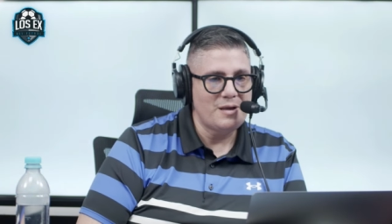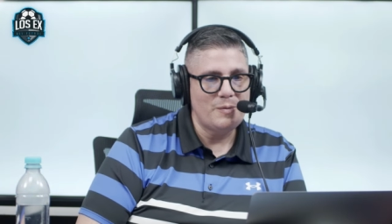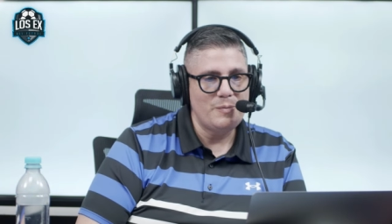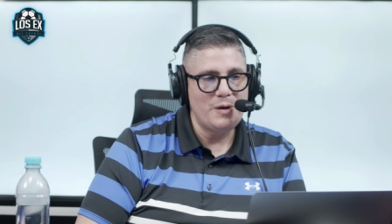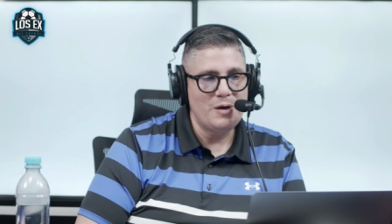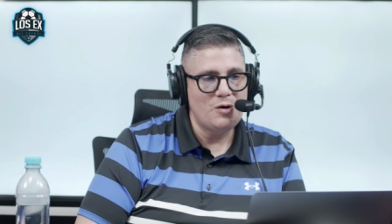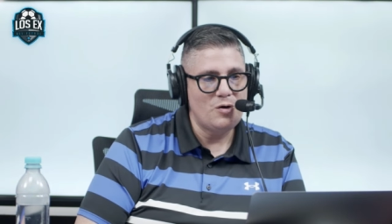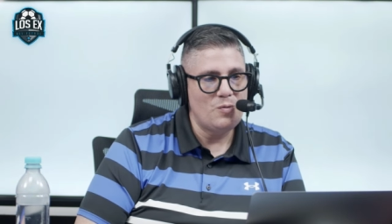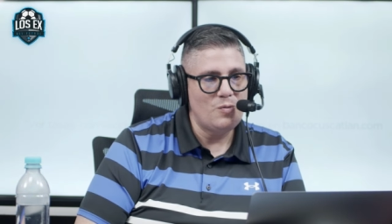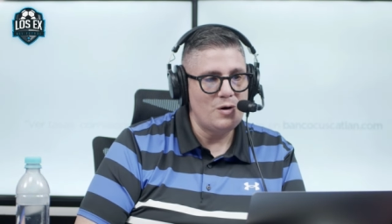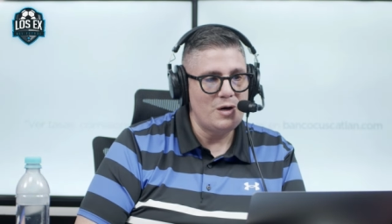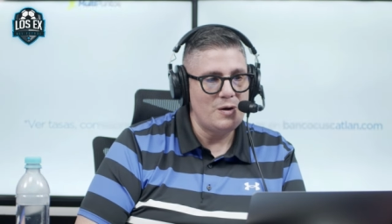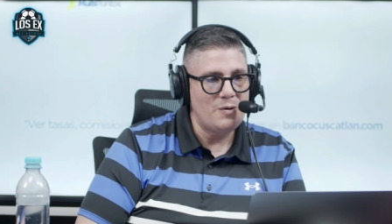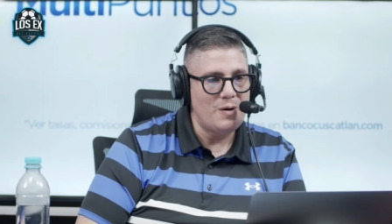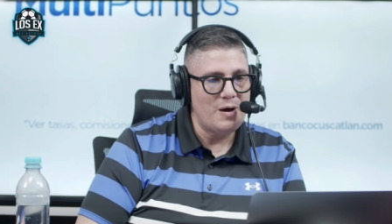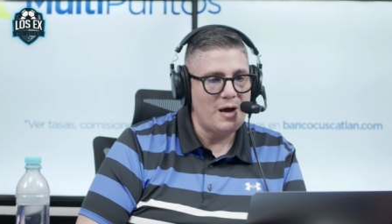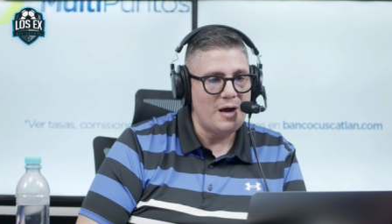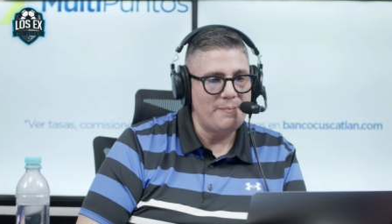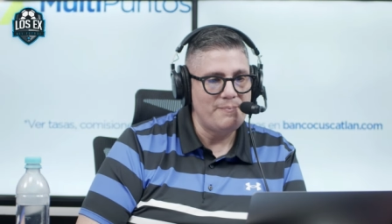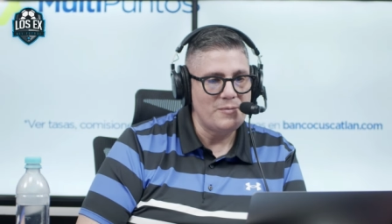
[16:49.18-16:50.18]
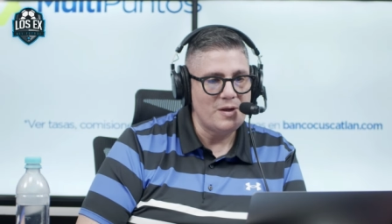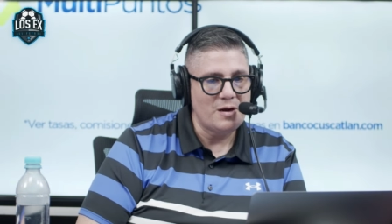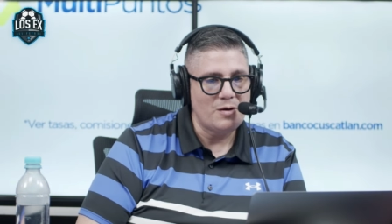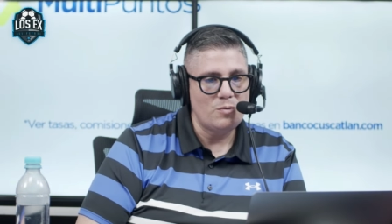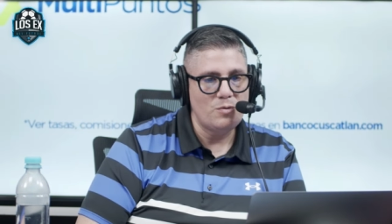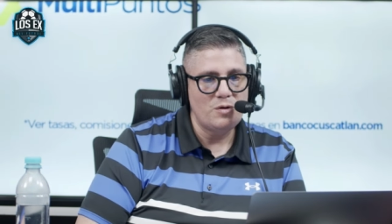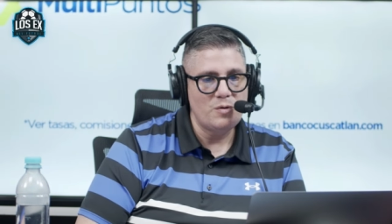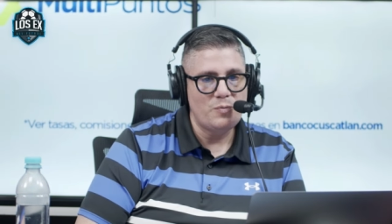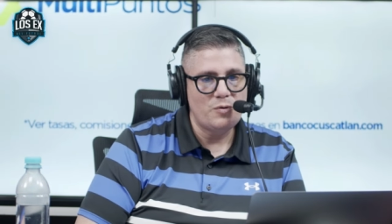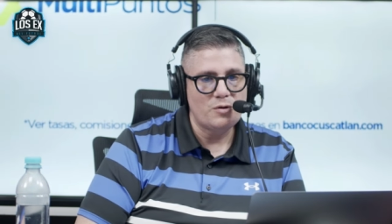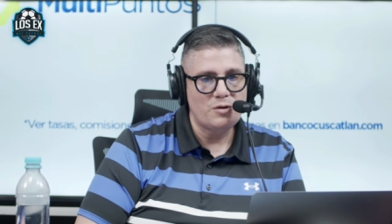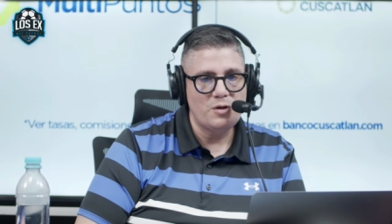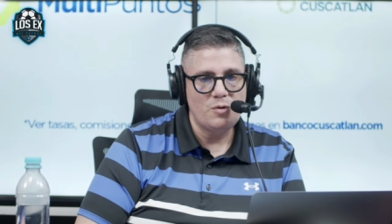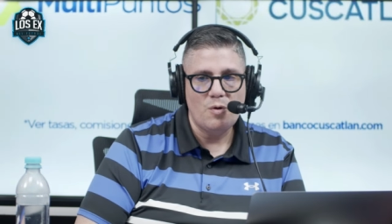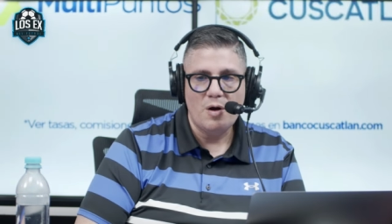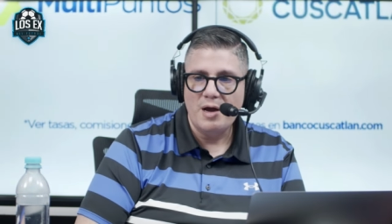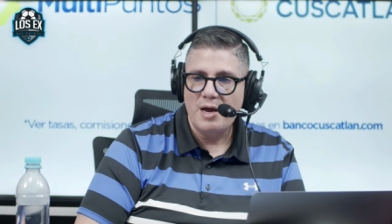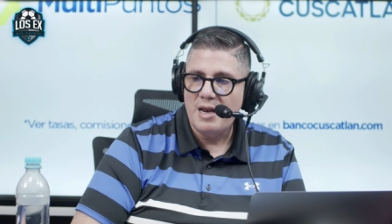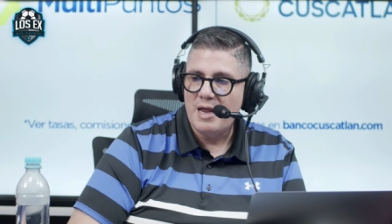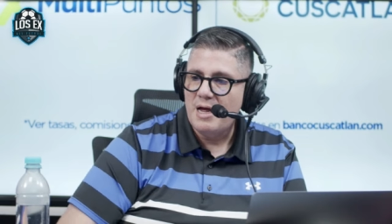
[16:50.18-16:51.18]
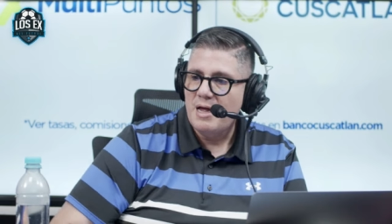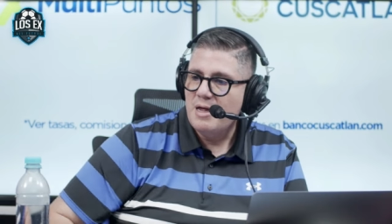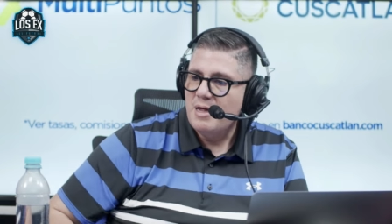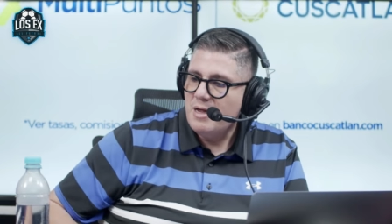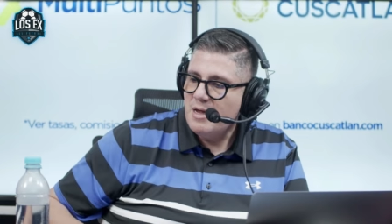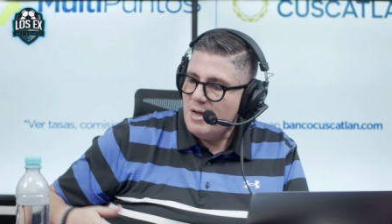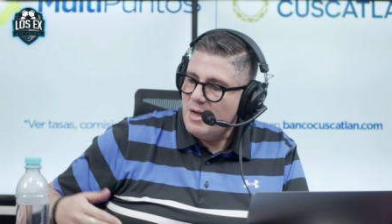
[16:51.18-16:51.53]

también cómo le va al Club Deportivo Águila.